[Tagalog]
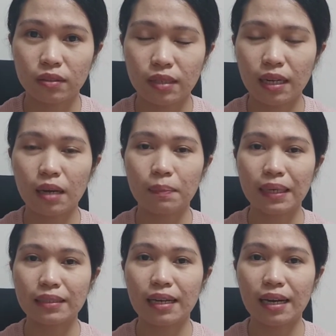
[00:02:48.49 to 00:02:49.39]
na
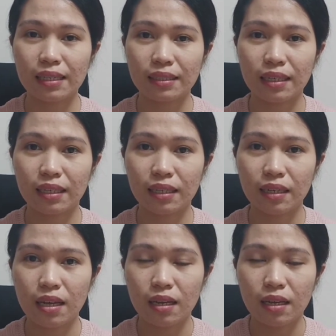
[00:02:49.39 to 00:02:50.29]
nakapasa nga siya ng
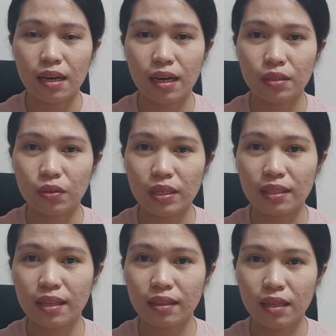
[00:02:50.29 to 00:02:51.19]
ano,
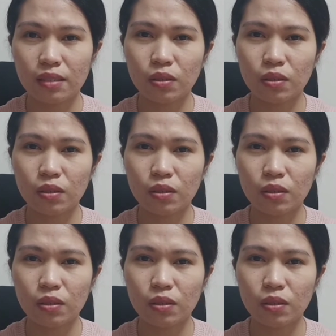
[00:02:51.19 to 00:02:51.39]
written test.